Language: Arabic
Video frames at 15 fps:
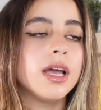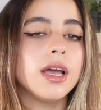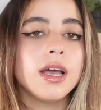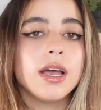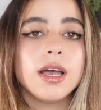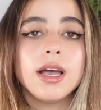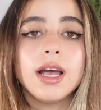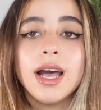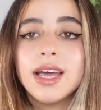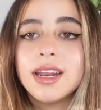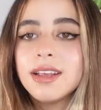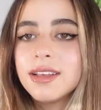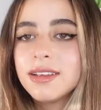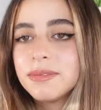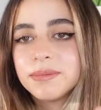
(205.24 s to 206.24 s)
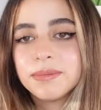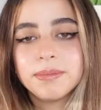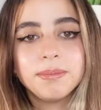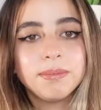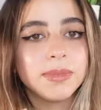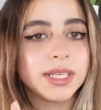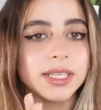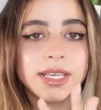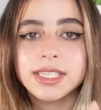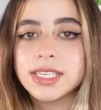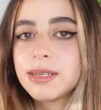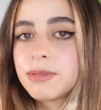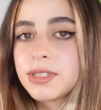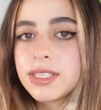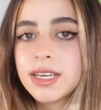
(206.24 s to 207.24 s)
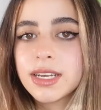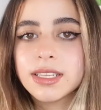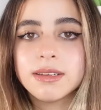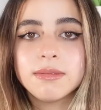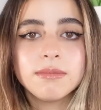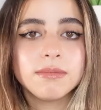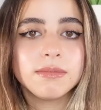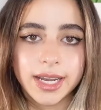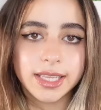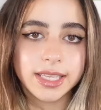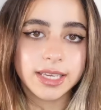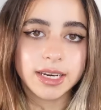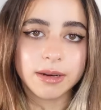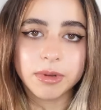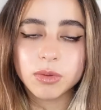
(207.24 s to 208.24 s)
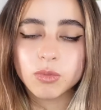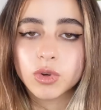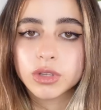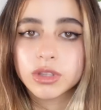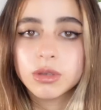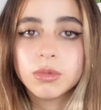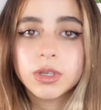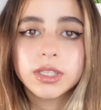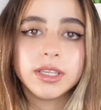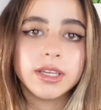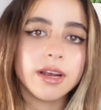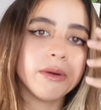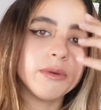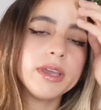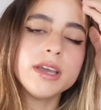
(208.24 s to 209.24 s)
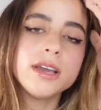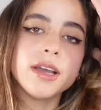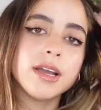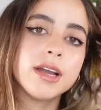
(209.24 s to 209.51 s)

آه، انا من الناس اللي بتستخدم حاجات كريمات مرطبه كتير قوي